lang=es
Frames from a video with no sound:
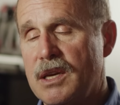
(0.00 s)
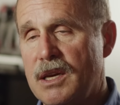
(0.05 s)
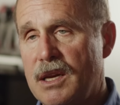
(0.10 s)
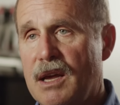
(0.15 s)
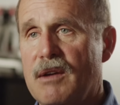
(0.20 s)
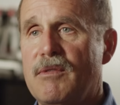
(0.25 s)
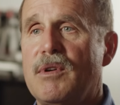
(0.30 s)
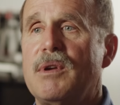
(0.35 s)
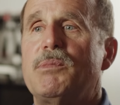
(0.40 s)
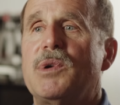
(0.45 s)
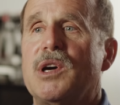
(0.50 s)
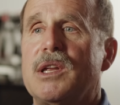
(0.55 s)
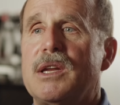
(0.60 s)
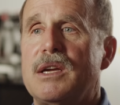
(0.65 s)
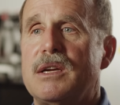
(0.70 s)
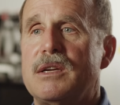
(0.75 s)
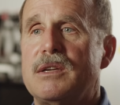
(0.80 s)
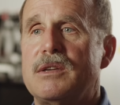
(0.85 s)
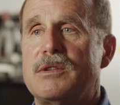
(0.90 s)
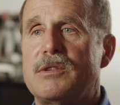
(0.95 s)
Por eso todo
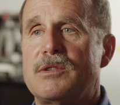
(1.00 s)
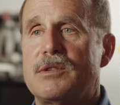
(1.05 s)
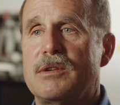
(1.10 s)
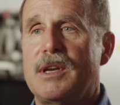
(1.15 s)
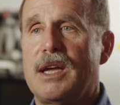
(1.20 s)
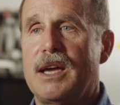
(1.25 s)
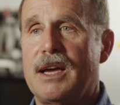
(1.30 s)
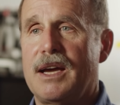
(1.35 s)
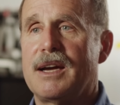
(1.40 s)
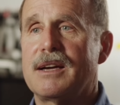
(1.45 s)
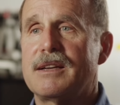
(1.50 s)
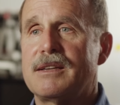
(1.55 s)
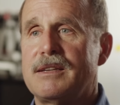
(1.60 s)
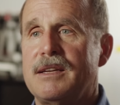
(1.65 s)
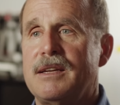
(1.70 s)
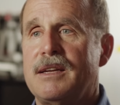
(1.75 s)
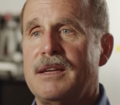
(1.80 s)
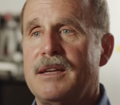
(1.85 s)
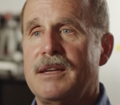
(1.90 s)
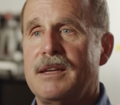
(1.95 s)
el mundo debería
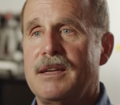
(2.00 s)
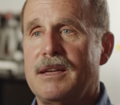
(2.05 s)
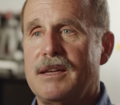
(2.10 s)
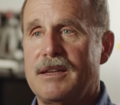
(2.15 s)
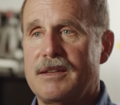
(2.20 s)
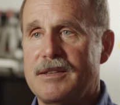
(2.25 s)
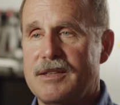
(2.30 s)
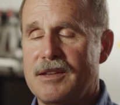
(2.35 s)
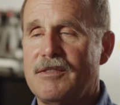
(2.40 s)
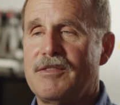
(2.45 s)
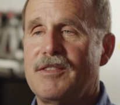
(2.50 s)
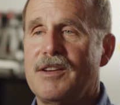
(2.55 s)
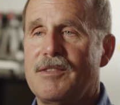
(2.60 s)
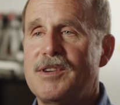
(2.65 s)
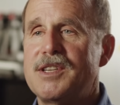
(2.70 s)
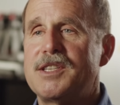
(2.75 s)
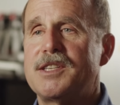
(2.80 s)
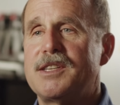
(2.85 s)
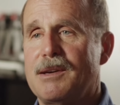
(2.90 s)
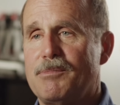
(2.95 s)
actuar sabiendo que
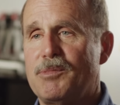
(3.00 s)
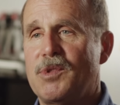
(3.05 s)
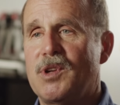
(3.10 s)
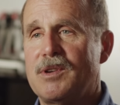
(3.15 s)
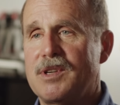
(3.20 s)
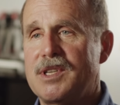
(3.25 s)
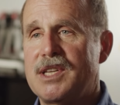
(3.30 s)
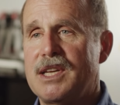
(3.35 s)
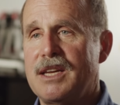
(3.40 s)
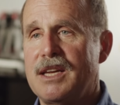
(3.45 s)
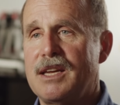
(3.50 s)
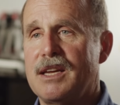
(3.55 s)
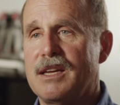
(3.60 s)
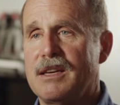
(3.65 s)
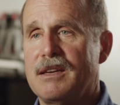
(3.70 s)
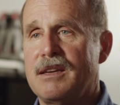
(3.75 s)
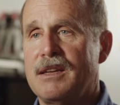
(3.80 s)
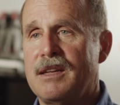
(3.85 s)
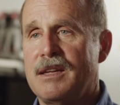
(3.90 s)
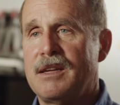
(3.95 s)
cada paso que da
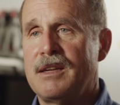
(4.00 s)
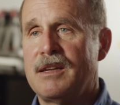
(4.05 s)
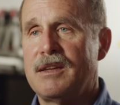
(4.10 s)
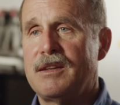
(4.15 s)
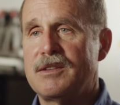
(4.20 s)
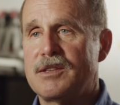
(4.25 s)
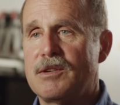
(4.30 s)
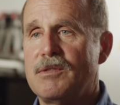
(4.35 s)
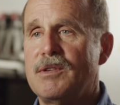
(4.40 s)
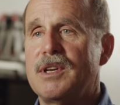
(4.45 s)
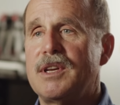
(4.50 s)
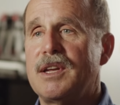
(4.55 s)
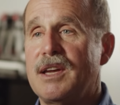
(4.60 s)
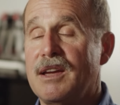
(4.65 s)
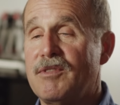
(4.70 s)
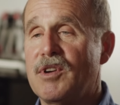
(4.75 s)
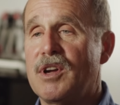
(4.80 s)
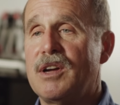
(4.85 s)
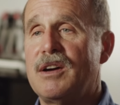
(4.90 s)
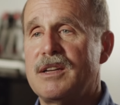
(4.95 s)
tendrá una
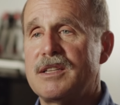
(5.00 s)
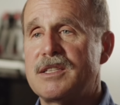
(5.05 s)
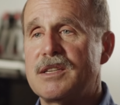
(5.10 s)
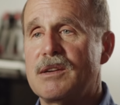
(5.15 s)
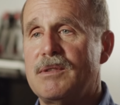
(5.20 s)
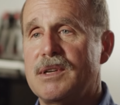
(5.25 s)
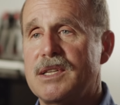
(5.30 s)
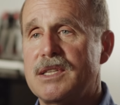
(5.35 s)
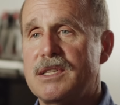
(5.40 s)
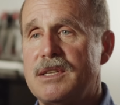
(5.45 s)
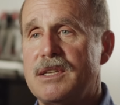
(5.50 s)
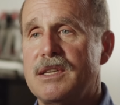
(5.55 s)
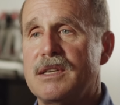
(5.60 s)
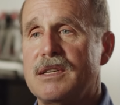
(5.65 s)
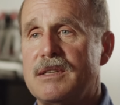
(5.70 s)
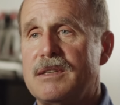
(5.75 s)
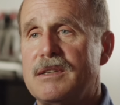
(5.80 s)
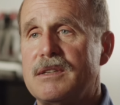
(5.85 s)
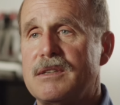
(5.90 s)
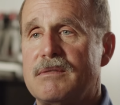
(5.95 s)
consecuencia dentro de
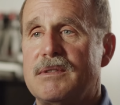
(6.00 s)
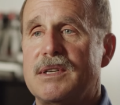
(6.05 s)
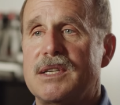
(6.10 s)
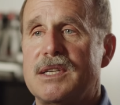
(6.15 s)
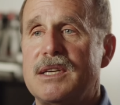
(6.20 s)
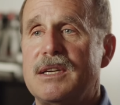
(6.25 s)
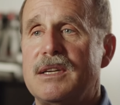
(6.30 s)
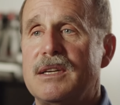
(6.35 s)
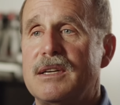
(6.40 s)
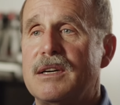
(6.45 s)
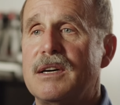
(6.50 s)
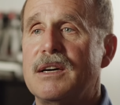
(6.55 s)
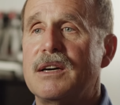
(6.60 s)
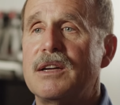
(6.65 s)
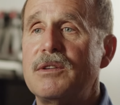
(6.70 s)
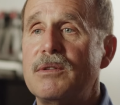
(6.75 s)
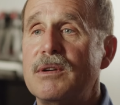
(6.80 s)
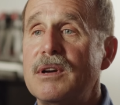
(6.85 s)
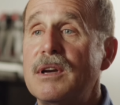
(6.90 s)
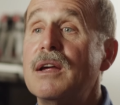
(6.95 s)
10, 20,
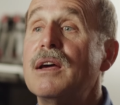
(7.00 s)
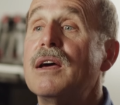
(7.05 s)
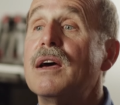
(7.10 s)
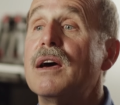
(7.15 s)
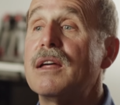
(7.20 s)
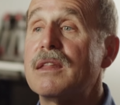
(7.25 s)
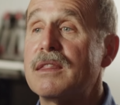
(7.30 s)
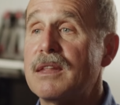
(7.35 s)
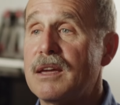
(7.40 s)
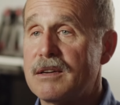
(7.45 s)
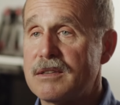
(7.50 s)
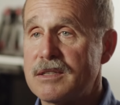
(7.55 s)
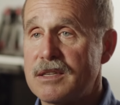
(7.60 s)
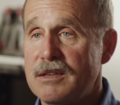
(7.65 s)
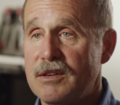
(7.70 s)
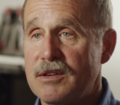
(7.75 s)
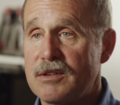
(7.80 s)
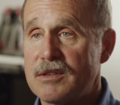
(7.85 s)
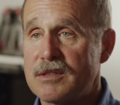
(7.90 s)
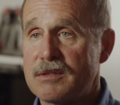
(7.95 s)
100, 1000
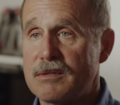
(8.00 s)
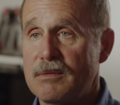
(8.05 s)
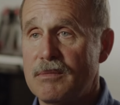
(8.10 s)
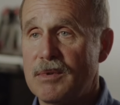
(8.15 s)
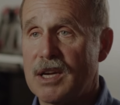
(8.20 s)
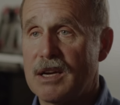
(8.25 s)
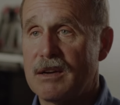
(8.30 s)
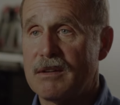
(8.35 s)
años.